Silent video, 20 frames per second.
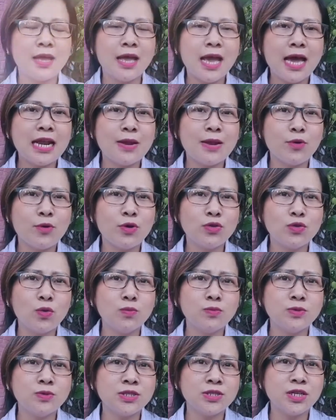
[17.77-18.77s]
gan là một cái
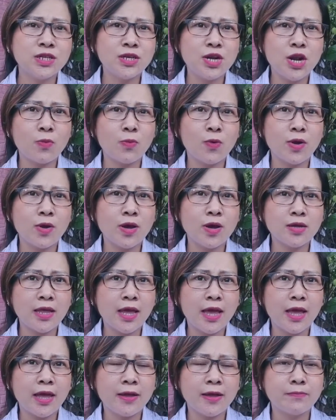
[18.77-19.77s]
thùng chứa chất độc của cơ
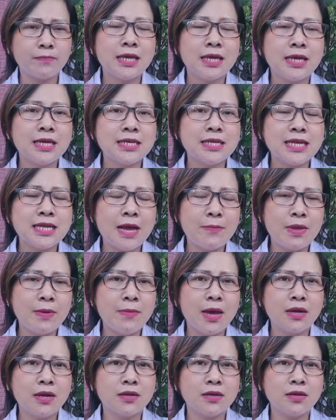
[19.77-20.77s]
thể khi da bị
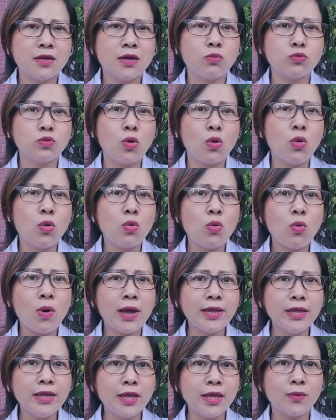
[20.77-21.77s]
bệnh độc tố
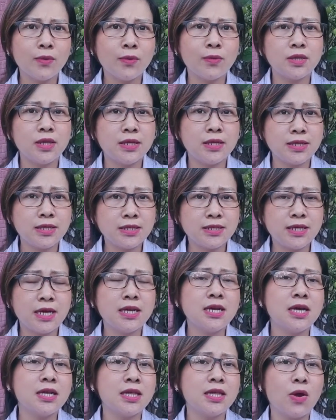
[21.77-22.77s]
quá nhiều thì chắc
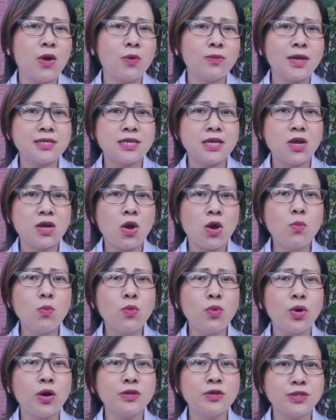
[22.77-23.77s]
chắn cơ thể chúng ta sẽ có
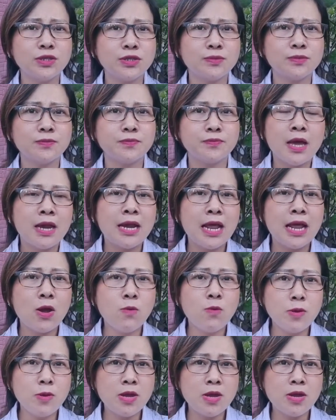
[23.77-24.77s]
mùi khó chịu
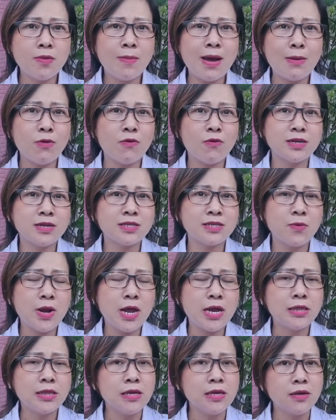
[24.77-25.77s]
nếu như ba bộ phận sau
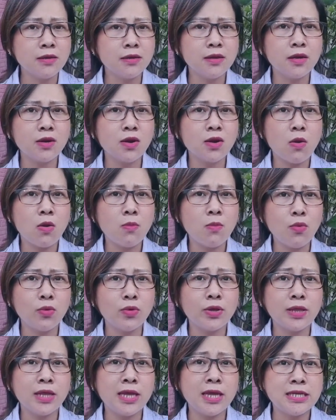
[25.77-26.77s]
đây tự nhiên có
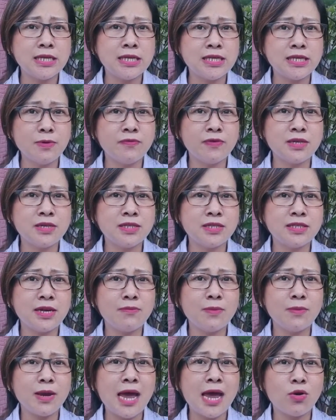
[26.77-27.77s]
mùi thì 90%
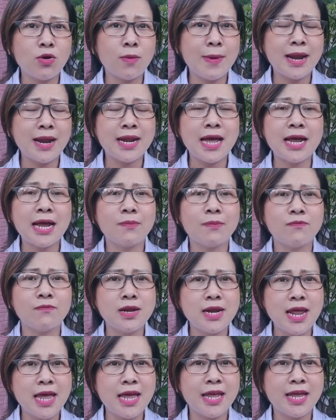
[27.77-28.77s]
gan của bạn đang gặp
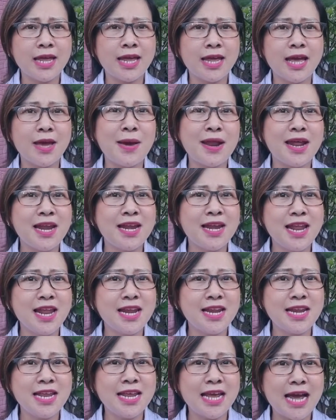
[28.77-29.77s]
vấn đề. Các bạn hãy
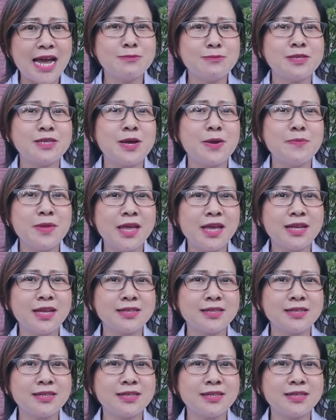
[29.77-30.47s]
nên đi khám sớm nhé.